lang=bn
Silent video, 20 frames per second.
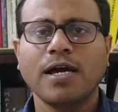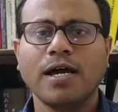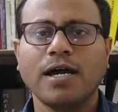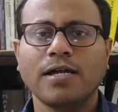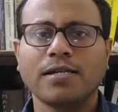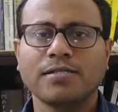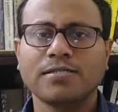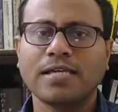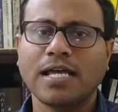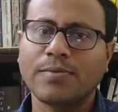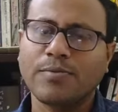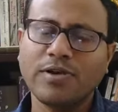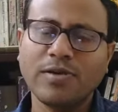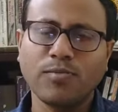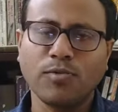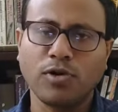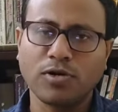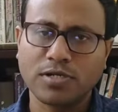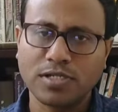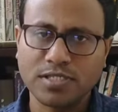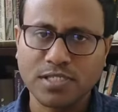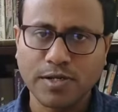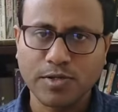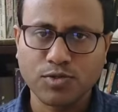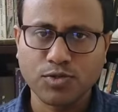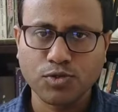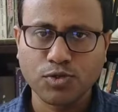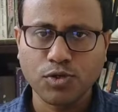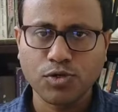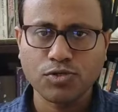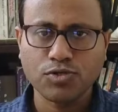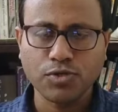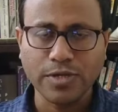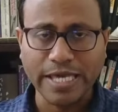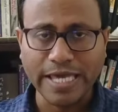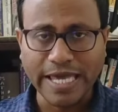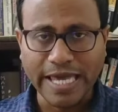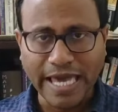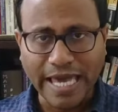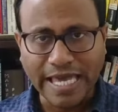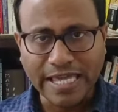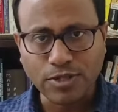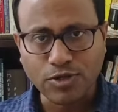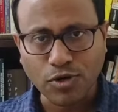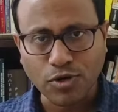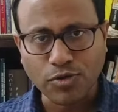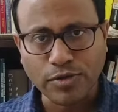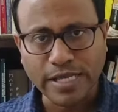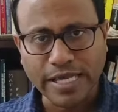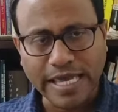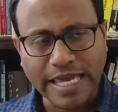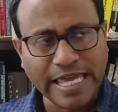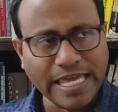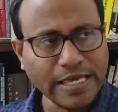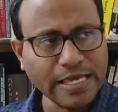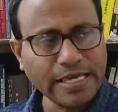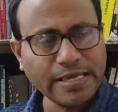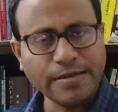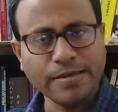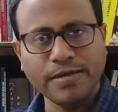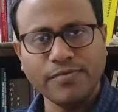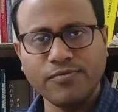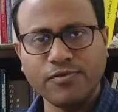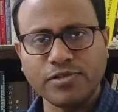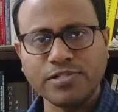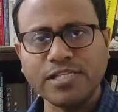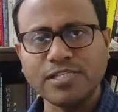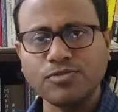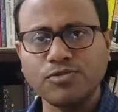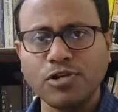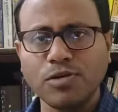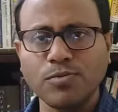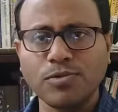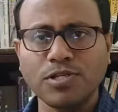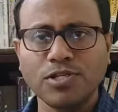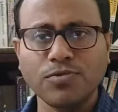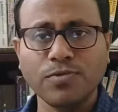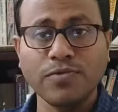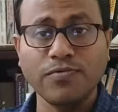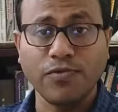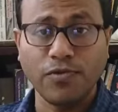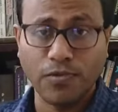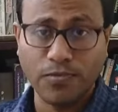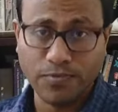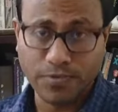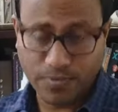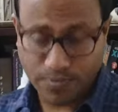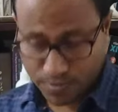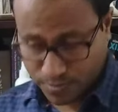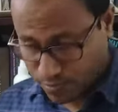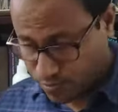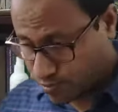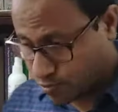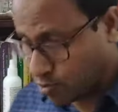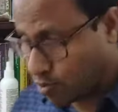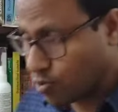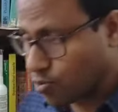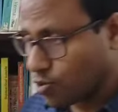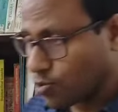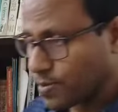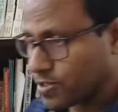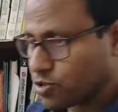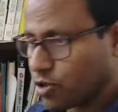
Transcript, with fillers: আর তারপরে মক দেওয়া শুরু করো তো এই যখন এই প্রসেসগুলোর মধ্যে তুমি ফ্লো করবে